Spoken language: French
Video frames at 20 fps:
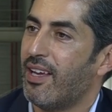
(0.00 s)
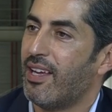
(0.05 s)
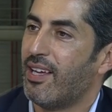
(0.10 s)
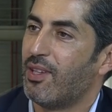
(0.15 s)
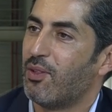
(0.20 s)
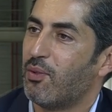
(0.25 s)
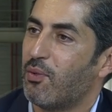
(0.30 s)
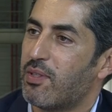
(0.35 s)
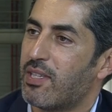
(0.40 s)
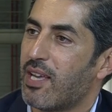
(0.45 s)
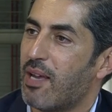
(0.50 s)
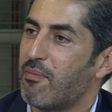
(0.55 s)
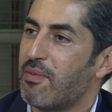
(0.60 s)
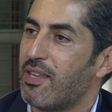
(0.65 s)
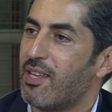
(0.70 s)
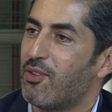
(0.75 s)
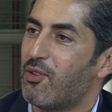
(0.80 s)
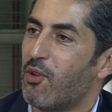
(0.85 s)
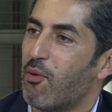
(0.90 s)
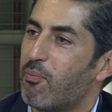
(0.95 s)
ah nous a
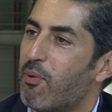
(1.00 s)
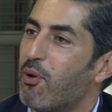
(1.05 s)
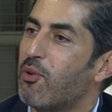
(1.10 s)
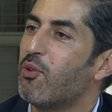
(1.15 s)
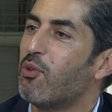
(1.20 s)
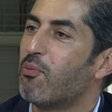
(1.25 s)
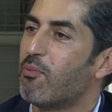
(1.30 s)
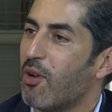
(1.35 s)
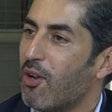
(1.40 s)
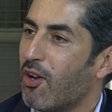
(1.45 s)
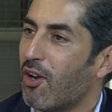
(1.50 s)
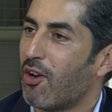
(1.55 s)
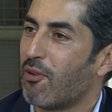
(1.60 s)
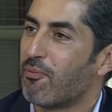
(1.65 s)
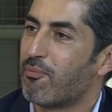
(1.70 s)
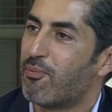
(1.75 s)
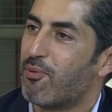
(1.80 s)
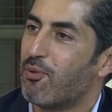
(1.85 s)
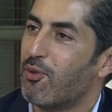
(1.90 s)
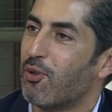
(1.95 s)
mis de bonne humeur
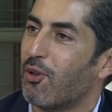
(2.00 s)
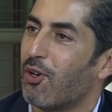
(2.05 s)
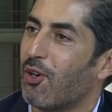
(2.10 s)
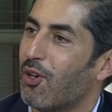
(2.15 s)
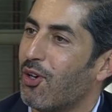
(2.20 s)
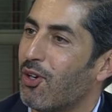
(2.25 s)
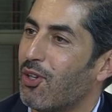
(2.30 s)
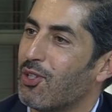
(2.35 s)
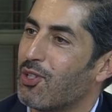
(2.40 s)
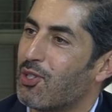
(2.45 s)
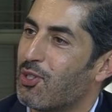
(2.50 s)
ah pour euh,